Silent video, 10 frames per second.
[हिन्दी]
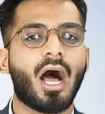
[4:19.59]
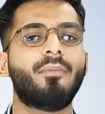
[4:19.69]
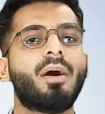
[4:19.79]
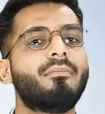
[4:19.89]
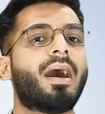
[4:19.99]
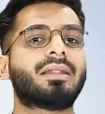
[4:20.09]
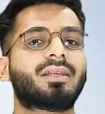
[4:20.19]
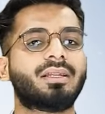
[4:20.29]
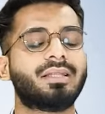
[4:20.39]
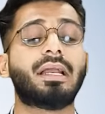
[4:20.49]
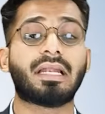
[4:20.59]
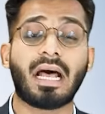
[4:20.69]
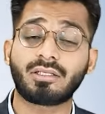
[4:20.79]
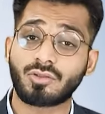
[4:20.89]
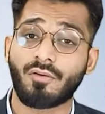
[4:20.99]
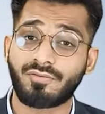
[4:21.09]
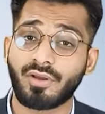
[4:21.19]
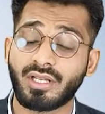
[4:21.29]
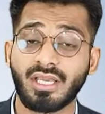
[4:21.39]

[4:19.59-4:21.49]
अब हम बात करते हैं एक लास्ट सॉफ्टवेयर